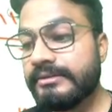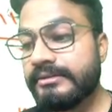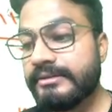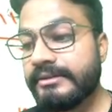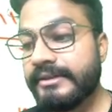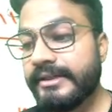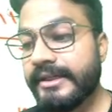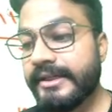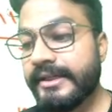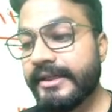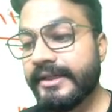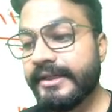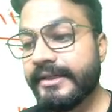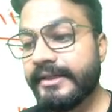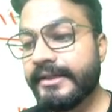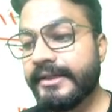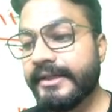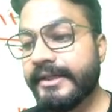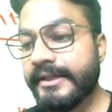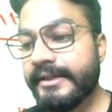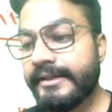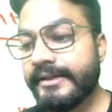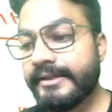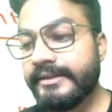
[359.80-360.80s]
क्रिटिकली
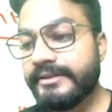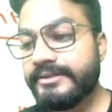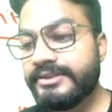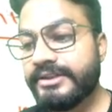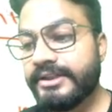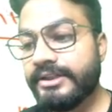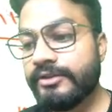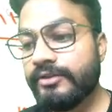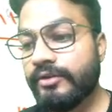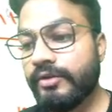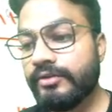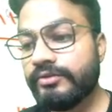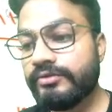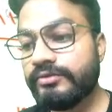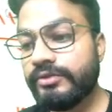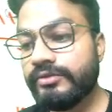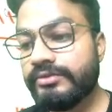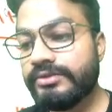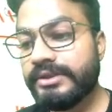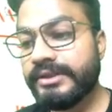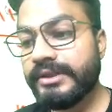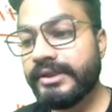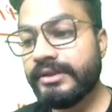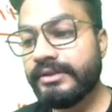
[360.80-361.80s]
एंडेंजर्ड कौन कौन
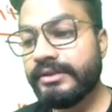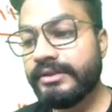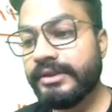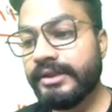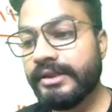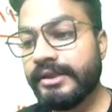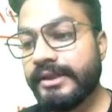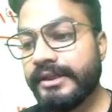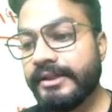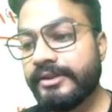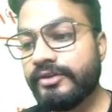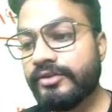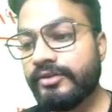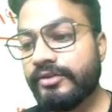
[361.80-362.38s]
से टर्टल हैं तो